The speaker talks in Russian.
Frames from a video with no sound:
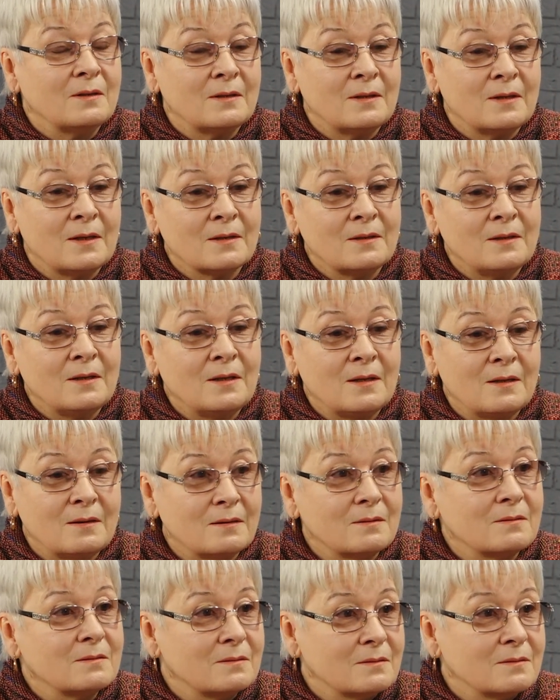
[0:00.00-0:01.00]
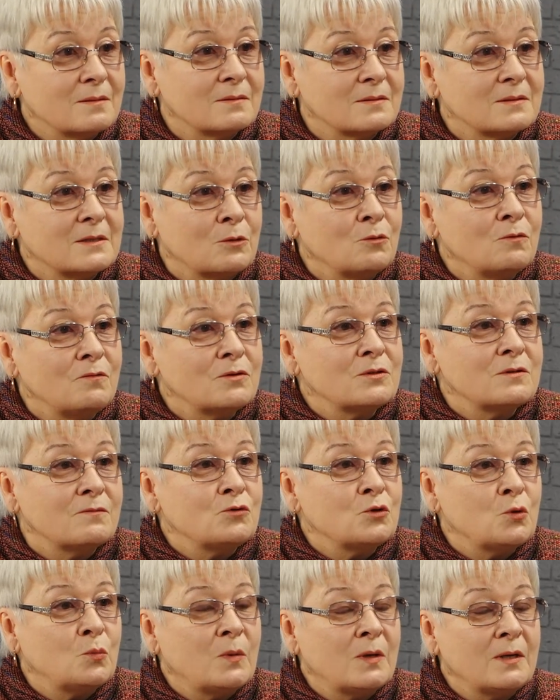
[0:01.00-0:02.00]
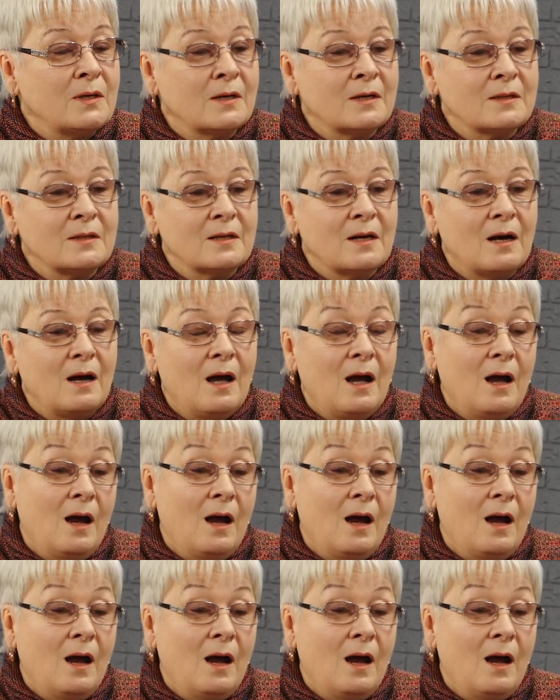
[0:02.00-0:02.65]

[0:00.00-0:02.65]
тогда э, становится все понятно.